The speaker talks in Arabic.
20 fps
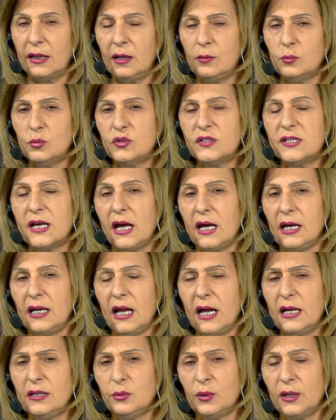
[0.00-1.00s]

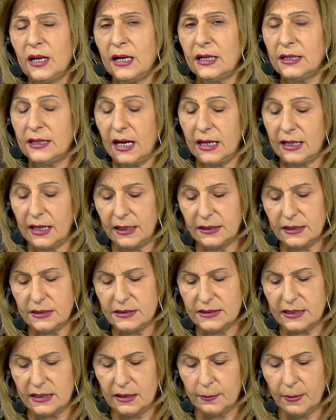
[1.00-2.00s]
للمساءلات ولكن هاي رح
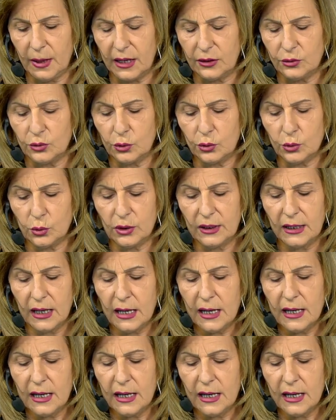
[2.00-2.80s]
تنتهي مع دخول